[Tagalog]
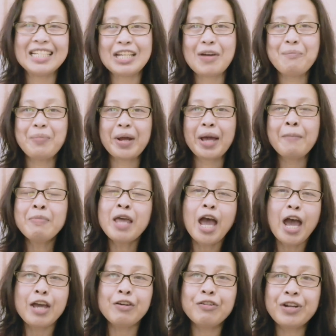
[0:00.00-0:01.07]
Siyempre,
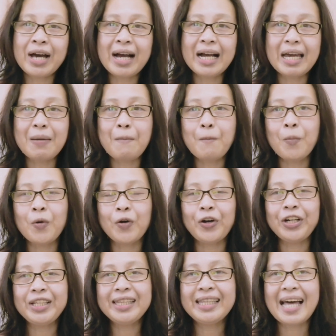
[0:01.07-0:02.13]
yun ang
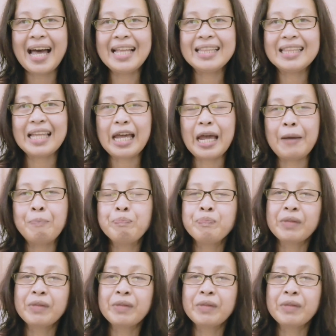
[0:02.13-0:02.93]
importante.